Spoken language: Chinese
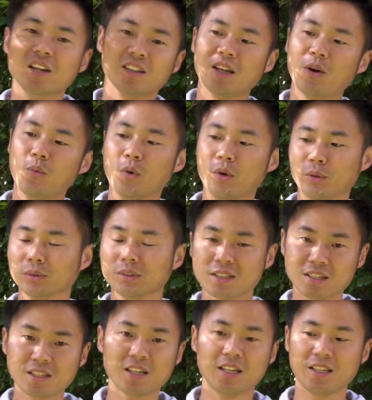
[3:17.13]
那我用的
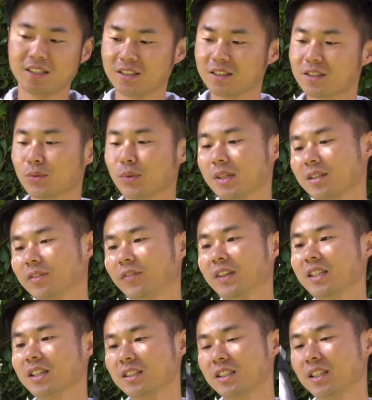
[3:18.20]
三脚架已经是算是
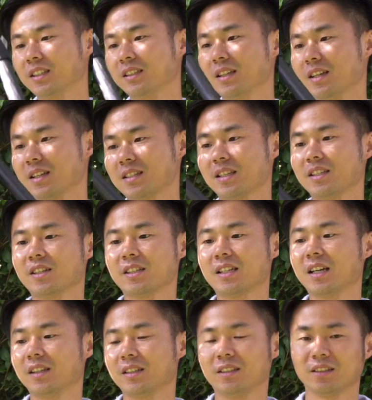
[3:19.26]
非常轻的三脚
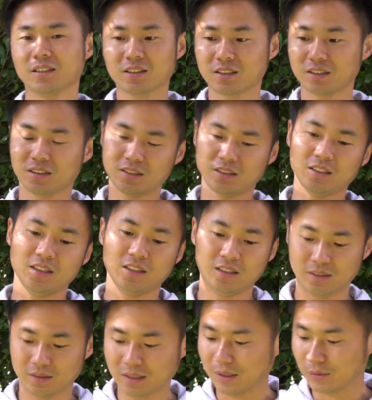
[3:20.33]
架了，已经是
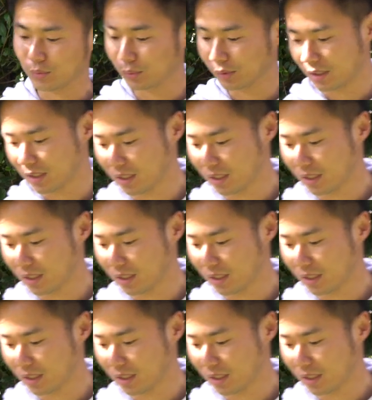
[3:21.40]
呃碳素的